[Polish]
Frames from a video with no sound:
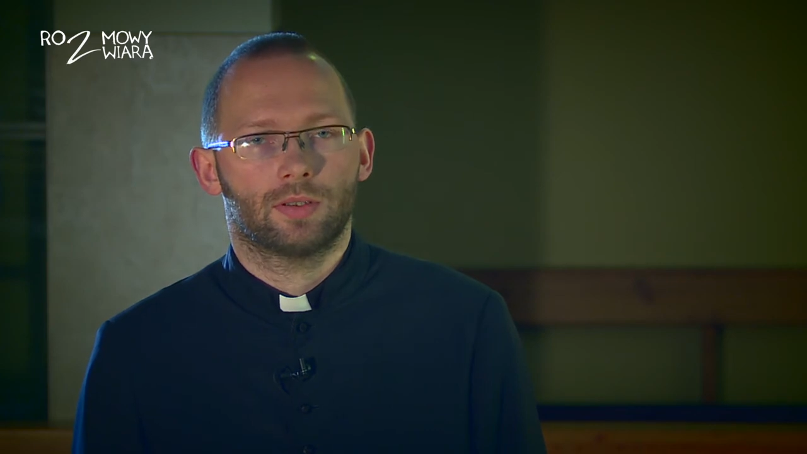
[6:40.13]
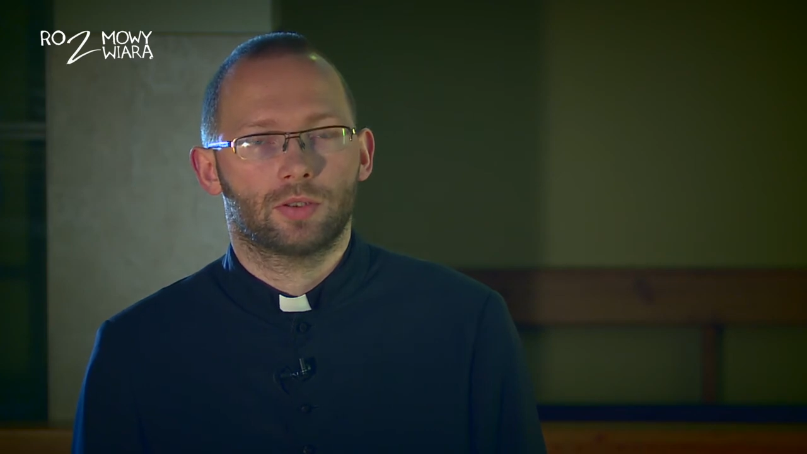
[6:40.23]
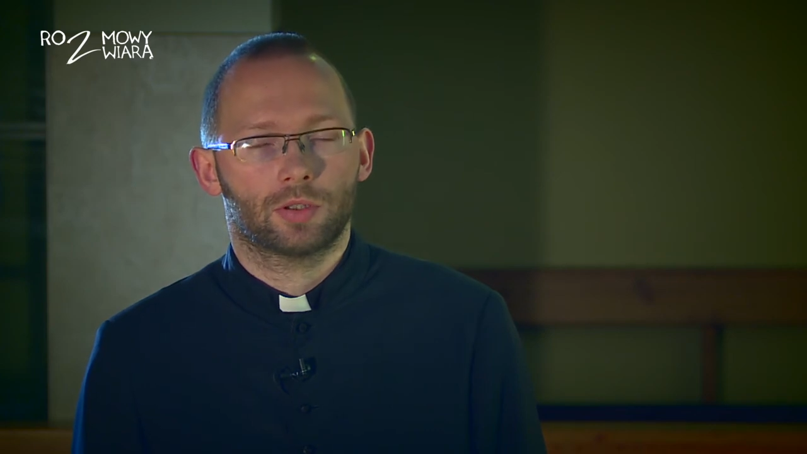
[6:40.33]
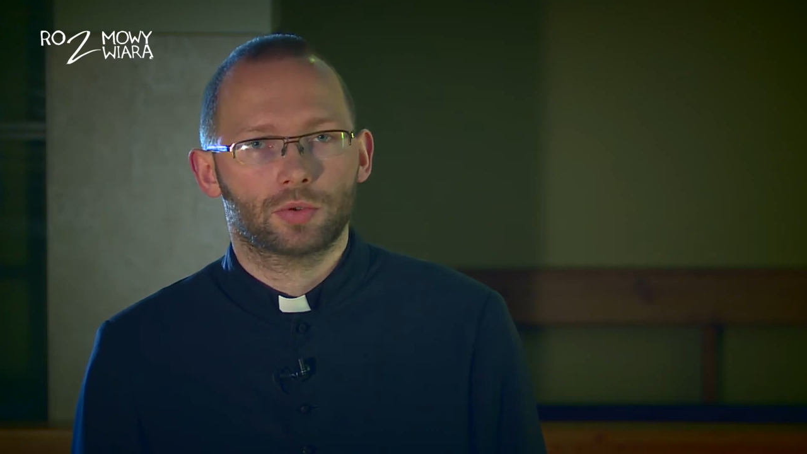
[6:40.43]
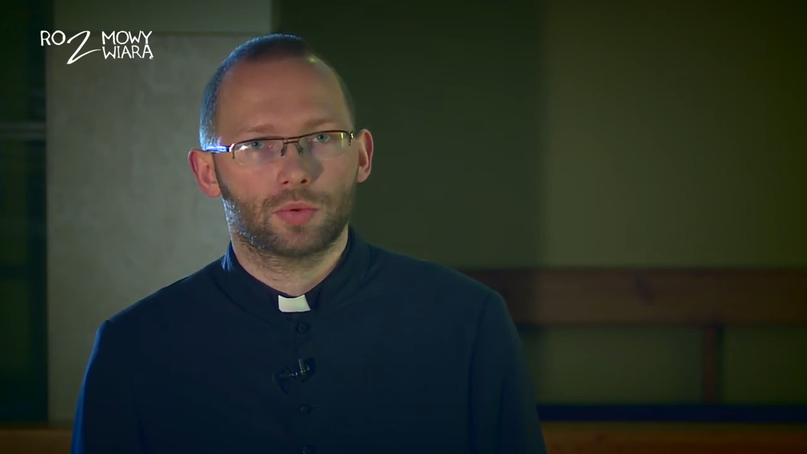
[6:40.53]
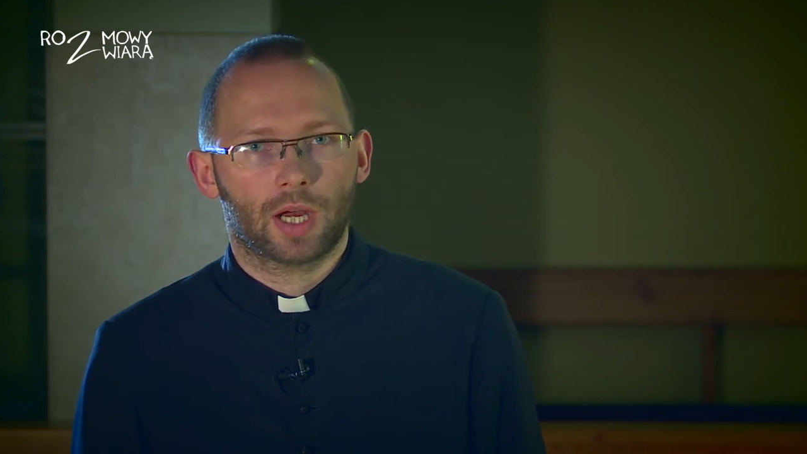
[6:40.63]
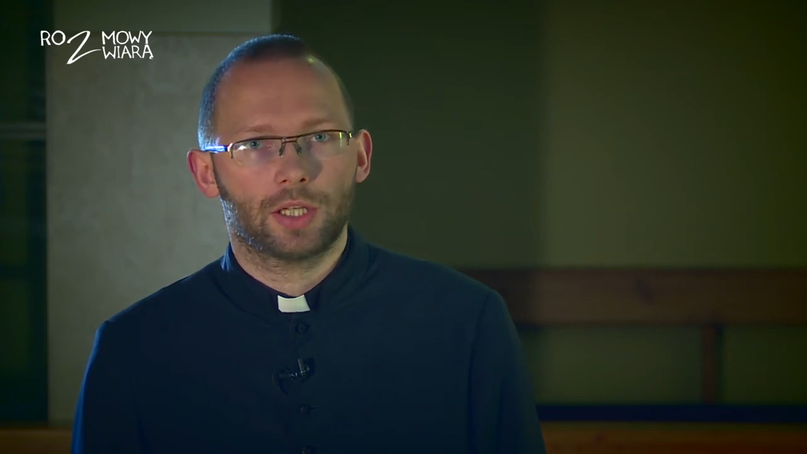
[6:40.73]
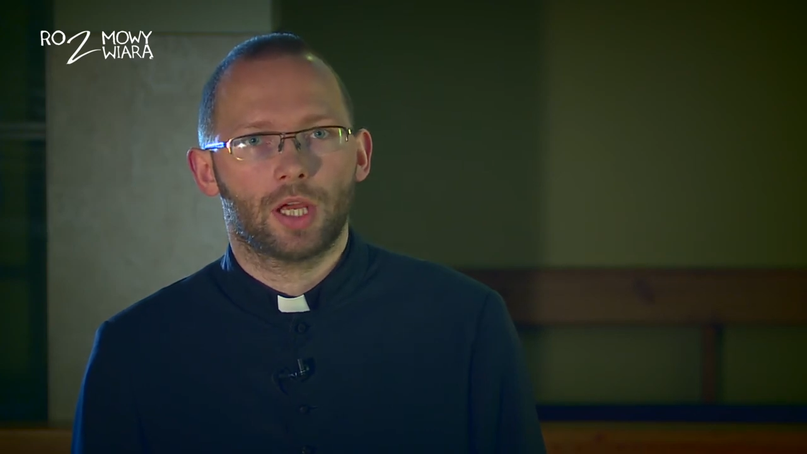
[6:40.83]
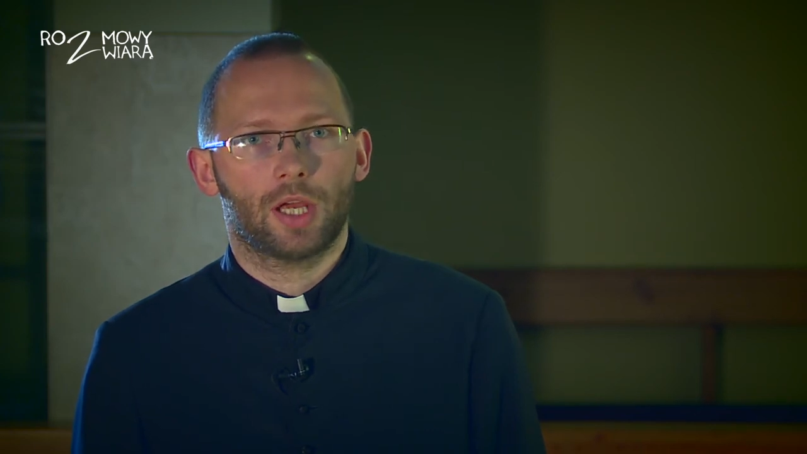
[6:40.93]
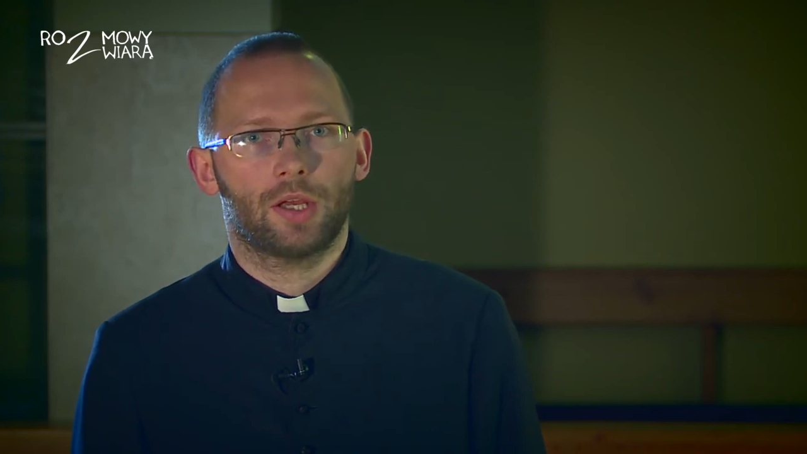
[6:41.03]
to
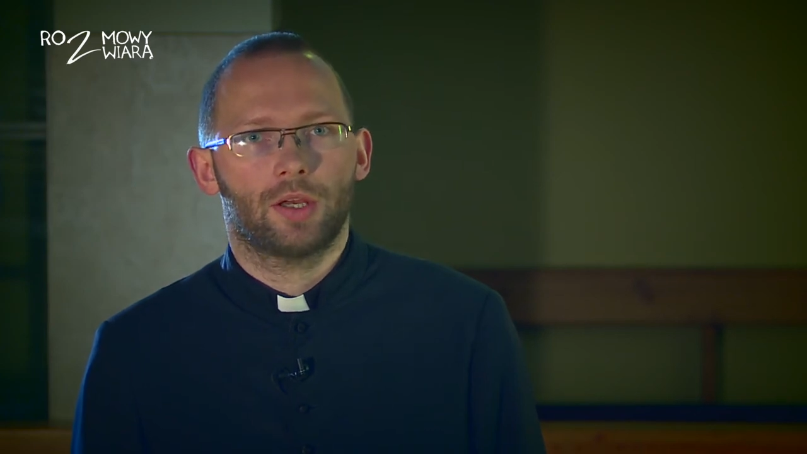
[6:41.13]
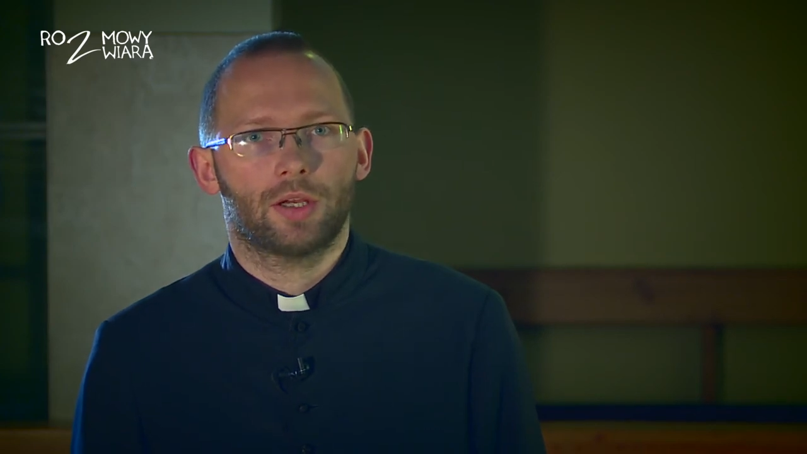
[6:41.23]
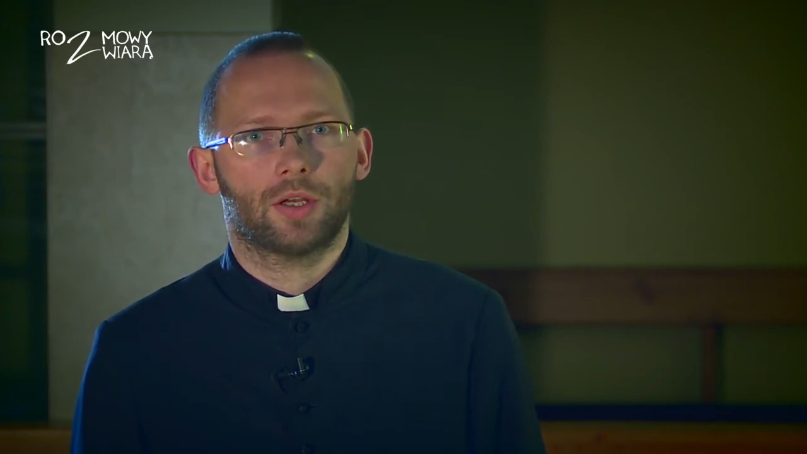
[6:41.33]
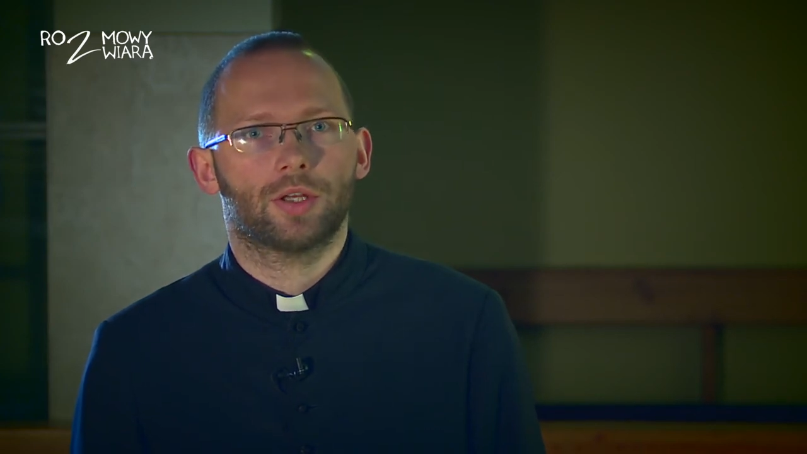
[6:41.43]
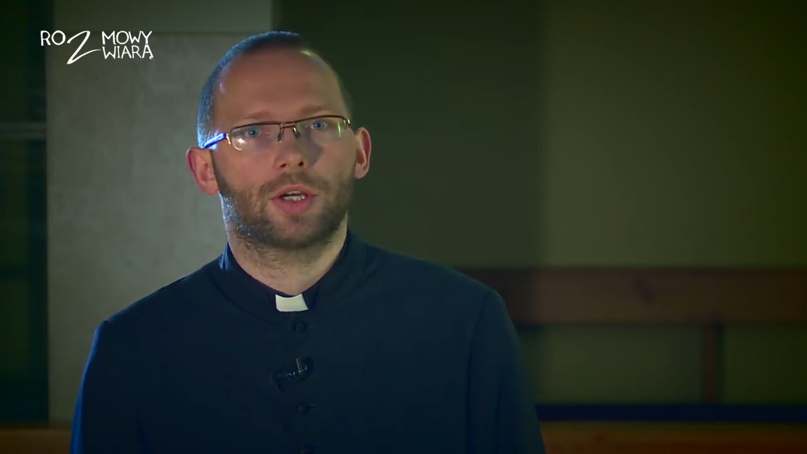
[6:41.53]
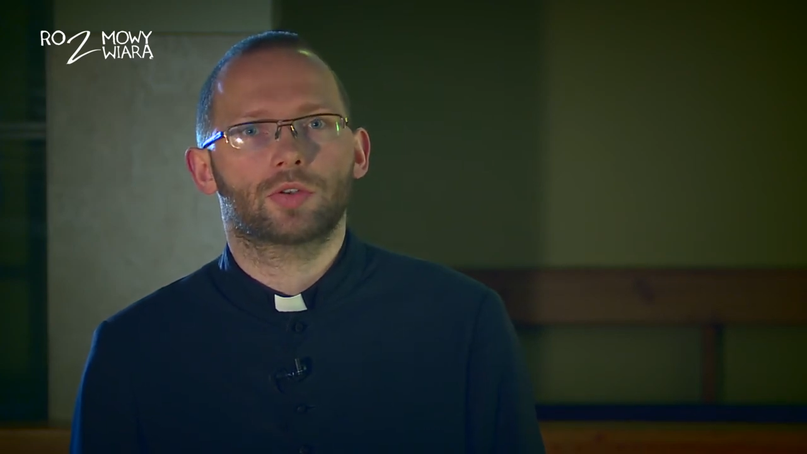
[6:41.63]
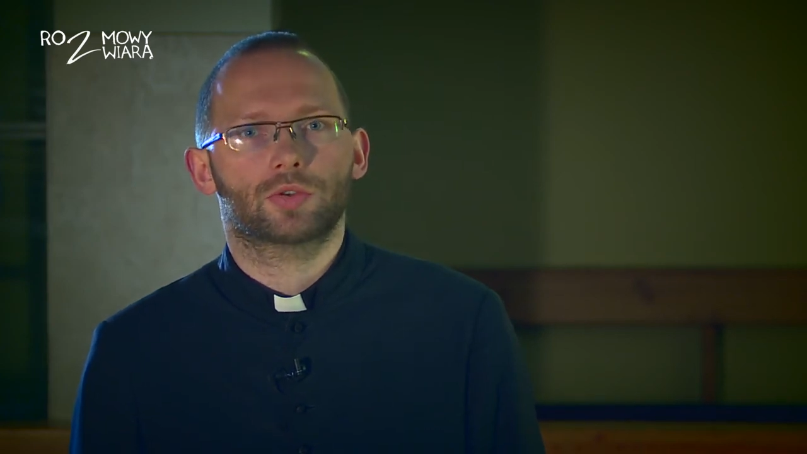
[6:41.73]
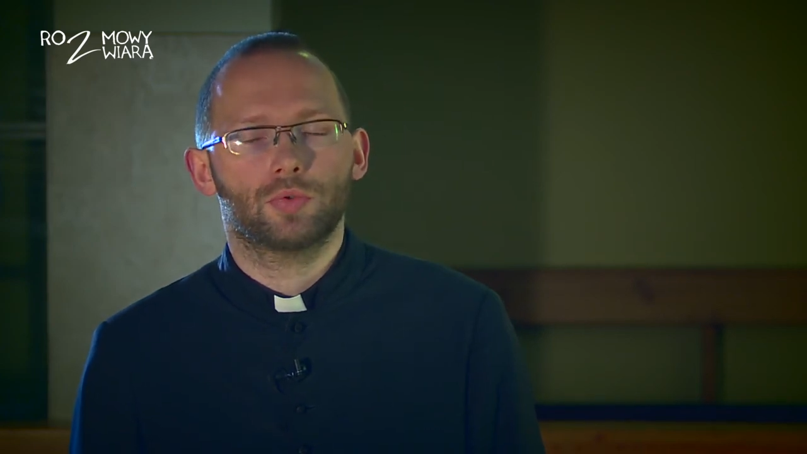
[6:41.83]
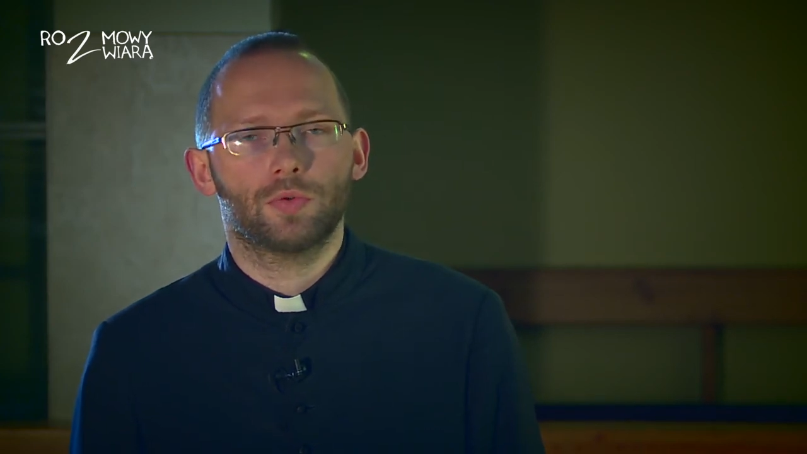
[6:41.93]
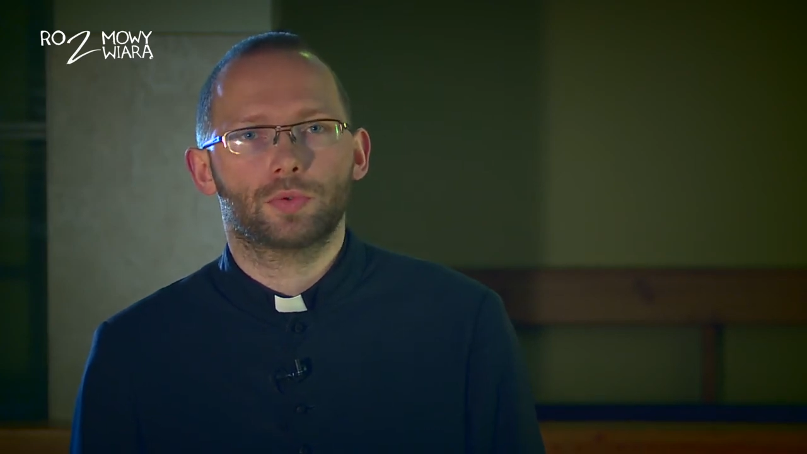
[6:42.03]
słuchanie Jego
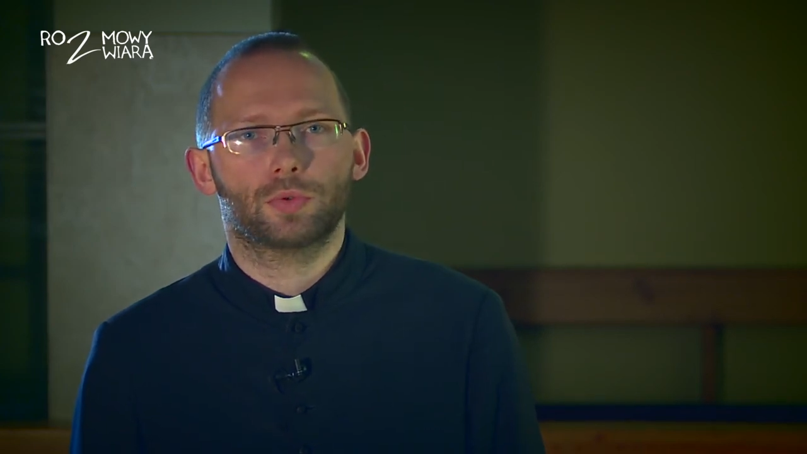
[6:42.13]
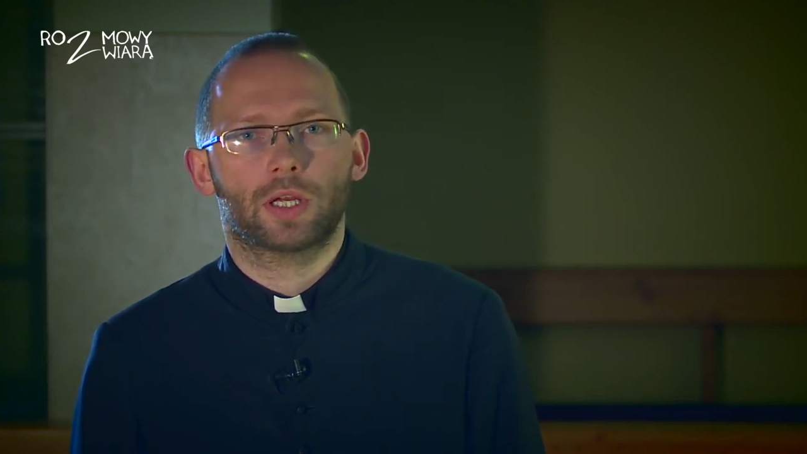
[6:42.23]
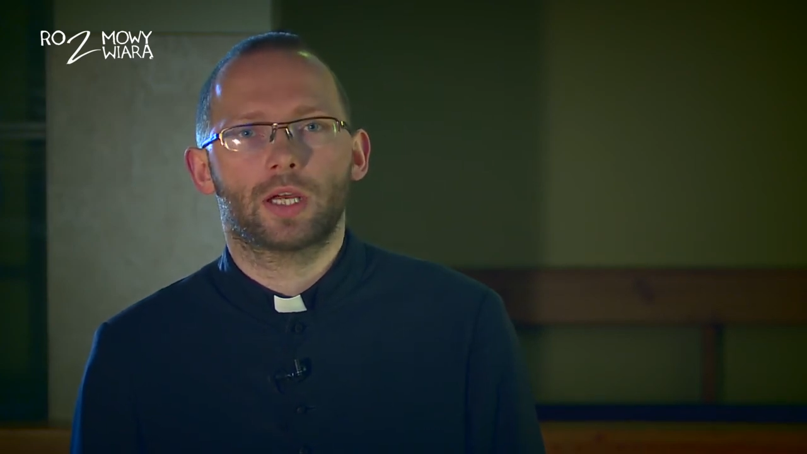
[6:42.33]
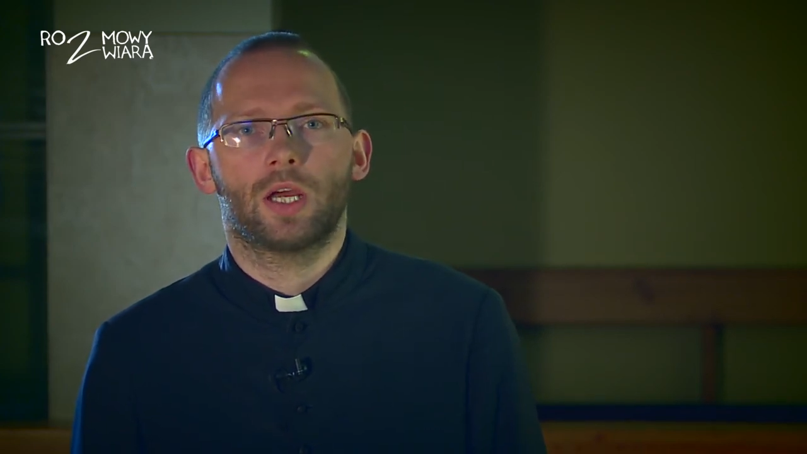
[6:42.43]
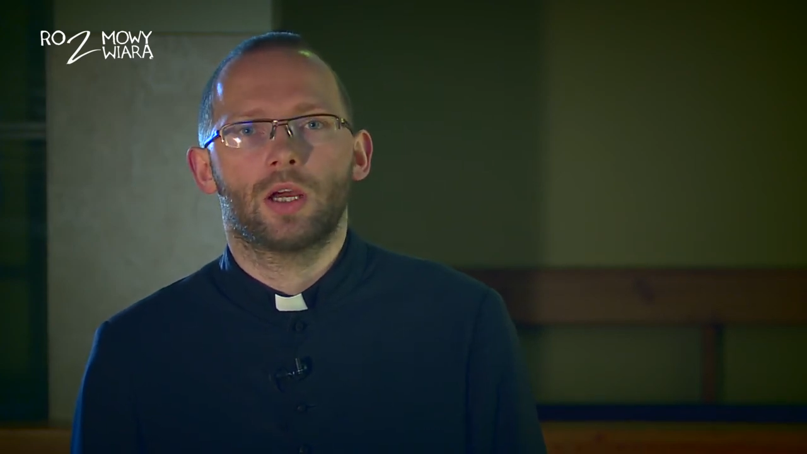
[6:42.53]
słów, które